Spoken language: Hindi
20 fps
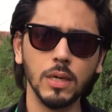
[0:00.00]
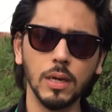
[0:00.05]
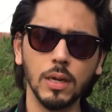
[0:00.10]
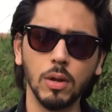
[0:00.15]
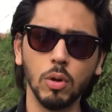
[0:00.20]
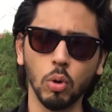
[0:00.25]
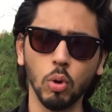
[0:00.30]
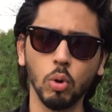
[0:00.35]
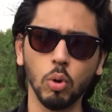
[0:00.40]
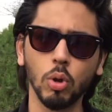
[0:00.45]

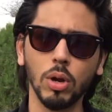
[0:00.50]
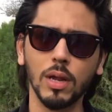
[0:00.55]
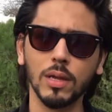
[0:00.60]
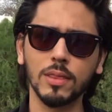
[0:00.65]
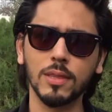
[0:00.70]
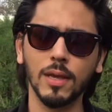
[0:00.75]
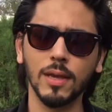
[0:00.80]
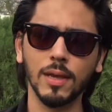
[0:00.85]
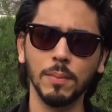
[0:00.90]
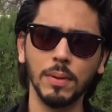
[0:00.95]
लोगों को
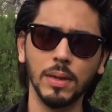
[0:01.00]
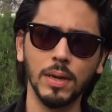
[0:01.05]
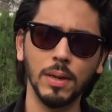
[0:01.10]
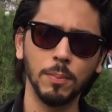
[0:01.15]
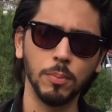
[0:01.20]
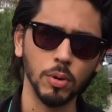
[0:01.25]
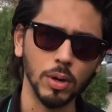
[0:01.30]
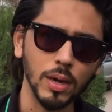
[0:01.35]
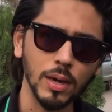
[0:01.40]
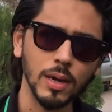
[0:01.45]
लगता है कि मैंने
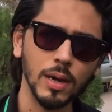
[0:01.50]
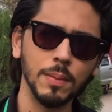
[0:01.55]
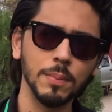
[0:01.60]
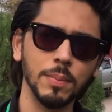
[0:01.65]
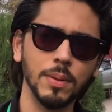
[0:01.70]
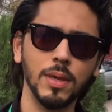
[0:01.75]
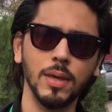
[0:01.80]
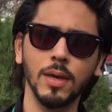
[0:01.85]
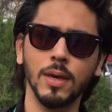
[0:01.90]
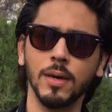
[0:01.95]
बुरा
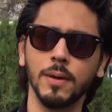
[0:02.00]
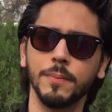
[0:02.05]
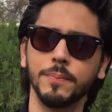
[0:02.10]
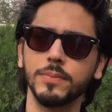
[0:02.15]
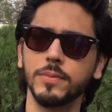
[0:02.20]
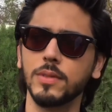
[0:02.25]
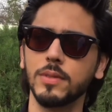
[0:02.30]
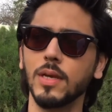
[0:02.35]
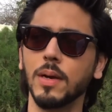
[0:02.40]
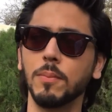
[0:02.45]
काम किया
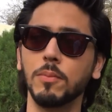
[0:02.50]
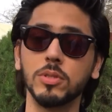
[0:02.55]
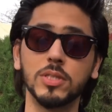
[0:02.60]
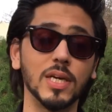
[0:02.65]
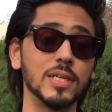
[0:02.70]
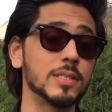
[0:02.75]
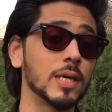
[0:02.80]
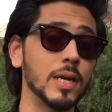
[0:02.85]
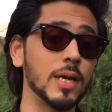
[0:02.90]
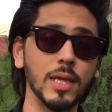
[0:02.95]
या मुझे
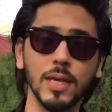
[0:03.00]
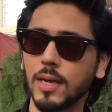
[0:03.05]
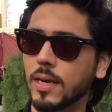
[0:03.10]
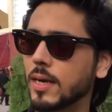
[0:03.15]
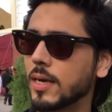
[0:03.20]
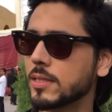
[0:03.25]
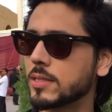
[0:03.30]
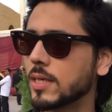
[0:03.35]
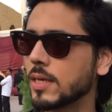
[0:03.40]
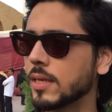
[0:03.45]
ऐसा नहीं
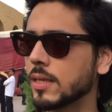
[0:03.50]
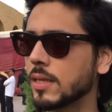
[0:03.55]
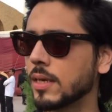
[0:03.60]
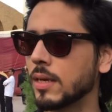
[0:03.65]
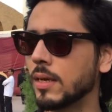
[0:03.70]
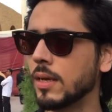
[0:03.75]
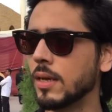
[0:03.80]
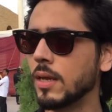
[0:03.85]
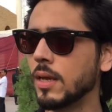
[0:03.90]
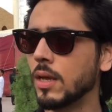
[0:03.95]
करना चाहिए था
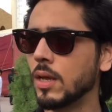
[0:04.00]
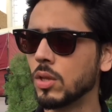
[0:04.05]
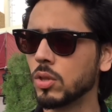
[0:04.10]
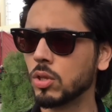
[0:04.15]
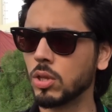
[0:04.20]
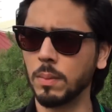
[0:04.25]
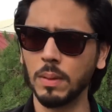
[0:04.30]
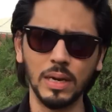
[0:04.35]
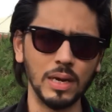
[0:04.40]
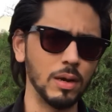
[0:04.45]

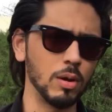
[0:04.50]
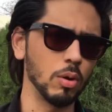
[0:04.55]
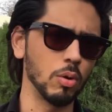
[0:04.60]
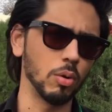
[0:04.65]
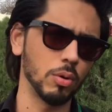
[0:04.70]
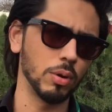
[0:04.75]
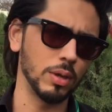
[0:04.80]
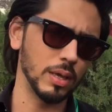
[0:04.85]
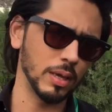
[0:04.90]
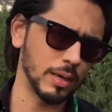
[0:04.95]
तो मैंने लोगों
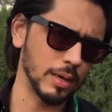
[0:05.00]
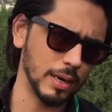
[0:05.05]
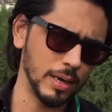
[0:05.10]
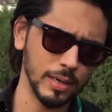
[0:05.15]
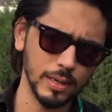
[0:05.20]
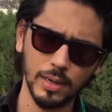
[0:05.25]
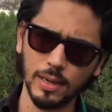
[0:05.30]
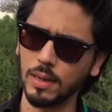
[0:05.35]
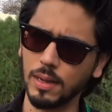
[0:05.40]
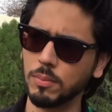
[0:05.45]
को ये कहा
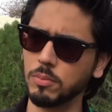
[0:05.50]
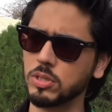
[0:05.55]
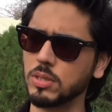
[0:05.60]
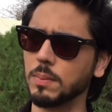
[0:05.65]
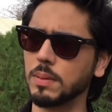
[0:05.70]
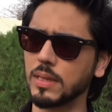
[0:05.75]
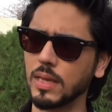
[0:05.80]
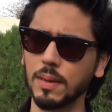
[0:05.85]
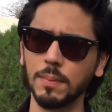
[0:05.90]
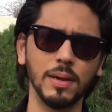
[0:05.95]
कि यार मुझे
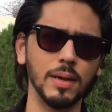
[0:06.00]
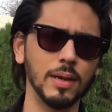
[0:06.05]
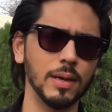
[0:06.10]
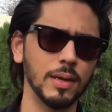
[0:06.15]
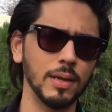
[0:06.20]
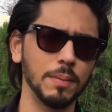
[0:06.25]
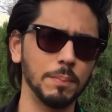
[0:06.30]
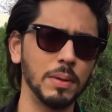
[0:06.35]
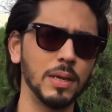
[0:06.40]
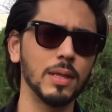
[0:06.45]
बताया
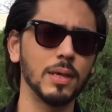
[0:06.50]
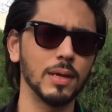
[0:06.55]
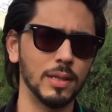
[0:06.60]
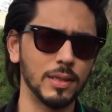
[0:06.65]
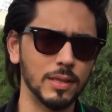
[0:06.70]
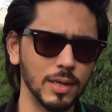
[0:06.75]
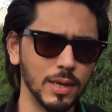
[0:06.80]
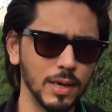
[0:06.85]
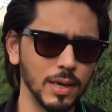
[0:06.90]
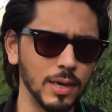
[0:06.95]
मैंने मेरी
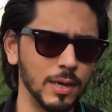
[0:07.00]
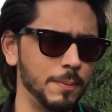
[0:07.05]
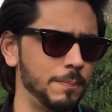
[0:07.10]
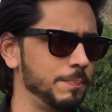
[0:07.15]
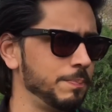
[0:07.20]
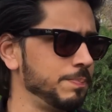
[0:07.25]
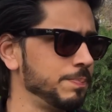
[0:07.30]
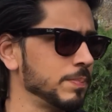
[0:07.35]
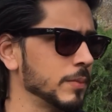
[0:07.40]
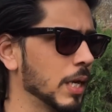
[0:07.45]
गलती क्या
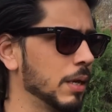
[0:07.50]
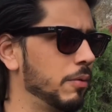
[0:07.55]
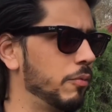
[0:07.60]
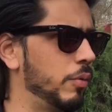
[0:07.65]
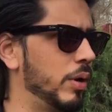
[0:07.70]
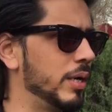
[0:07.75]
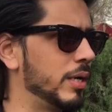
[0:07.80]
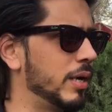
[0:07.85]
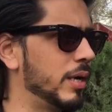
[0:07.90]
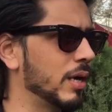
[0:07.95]
है
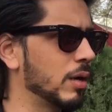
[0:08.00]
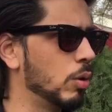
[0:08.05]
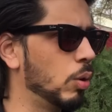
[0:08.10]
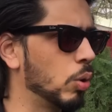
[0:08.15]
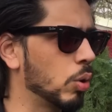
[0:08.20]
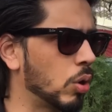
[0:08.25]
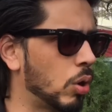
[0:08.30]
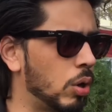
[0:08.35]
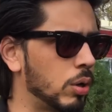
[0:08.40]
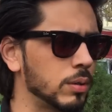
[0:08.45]
वे डिड आई
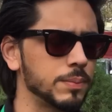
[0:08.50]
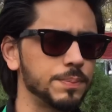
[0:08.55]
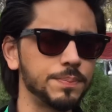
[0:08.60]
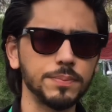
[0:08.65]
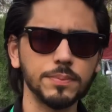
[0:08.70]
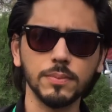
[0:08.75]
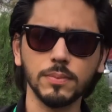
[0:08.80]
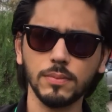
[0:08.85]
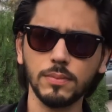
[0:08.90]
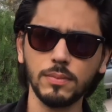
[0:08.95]
गो
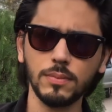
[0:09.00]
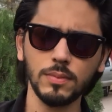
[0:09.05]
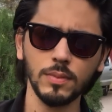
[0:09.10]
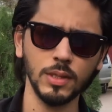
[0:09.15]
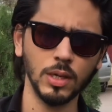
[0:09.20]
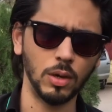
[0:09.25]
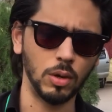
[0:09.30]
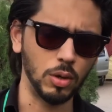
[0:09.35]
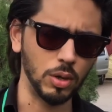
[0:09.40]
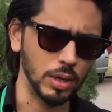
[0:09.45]

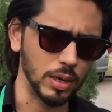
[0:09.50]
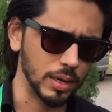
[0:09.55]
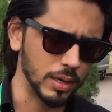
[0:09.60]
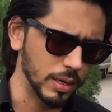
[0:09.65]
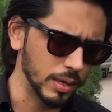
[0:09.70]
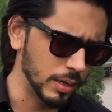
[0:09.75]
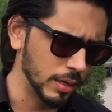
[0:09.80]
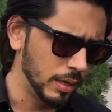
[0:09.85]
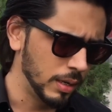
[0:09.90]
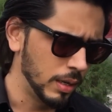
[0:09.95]
रॉन्ग और
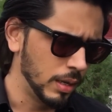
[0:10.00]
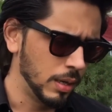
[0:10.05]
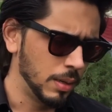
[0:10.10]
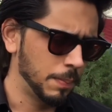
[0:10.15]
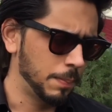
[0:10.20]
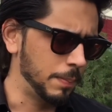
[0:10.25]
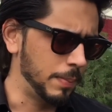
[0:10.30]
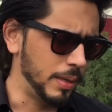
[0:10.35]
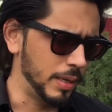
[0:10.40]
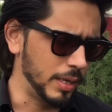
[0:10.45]
अगर
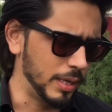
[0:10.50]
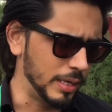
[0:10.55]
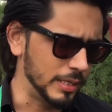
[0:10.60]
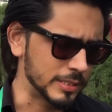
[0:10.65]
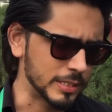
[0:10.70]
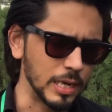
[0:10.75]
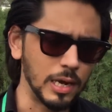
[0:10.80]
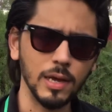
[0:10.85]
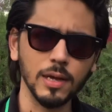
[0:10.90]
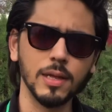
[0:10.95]
मेरी
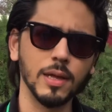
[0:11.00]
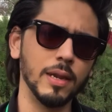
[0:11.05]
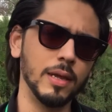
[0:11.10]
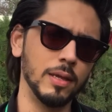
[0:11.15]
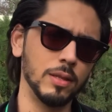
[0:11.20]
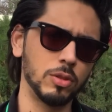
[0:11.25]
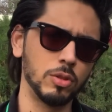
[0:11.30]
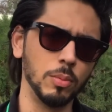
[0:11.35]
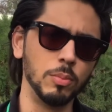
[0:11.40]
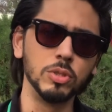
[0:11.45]
असलाह
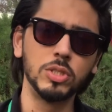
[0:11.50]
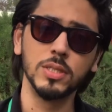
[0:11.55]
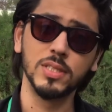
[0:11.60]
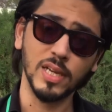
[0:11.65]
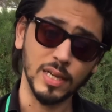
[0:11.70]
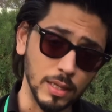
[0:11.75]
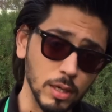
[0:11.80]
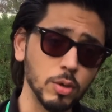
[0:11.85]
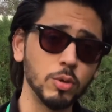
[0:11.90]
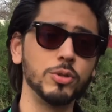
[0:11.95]
करें तो मुझे
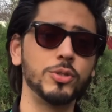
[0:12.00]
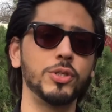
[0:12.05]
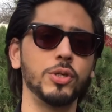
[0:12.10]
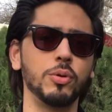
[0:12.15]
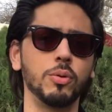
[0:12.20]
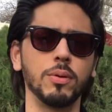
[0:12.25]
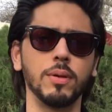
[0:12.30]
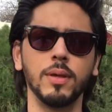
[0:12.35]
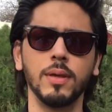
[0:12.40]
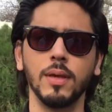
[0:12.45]
ज़्यादा खुशी
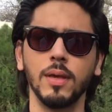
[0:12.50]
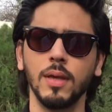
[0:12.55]
होगी